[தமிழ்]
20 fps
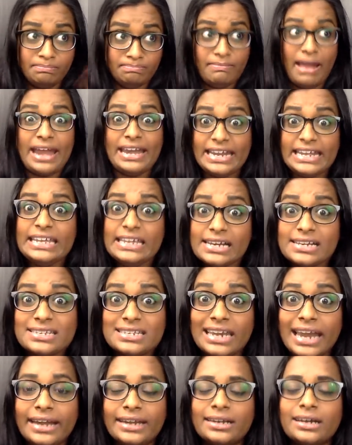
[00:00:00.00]
மெனி இயர்ஸ்
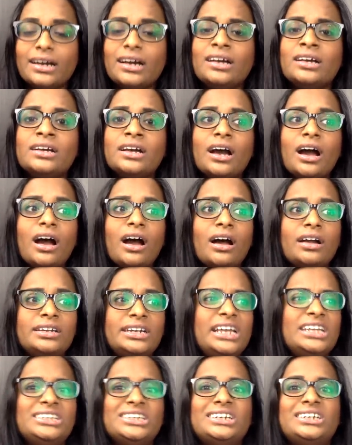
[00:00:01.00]
லேட்டர்
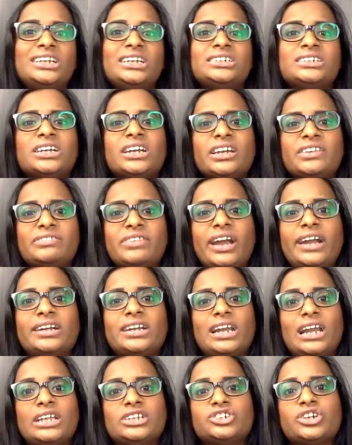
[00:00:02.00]
டீச்சர் டீச்சர் இவன்
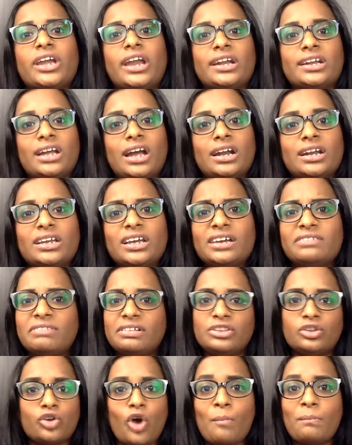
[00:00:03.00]
என்கிட்ட லஞ்சம் கேட்டான்னு
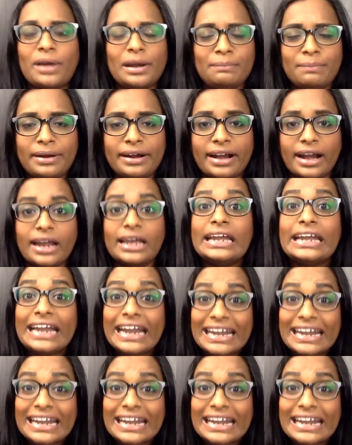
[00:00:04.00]
வந்து கம்ப்ளைண்ட் பண்ணுறேன்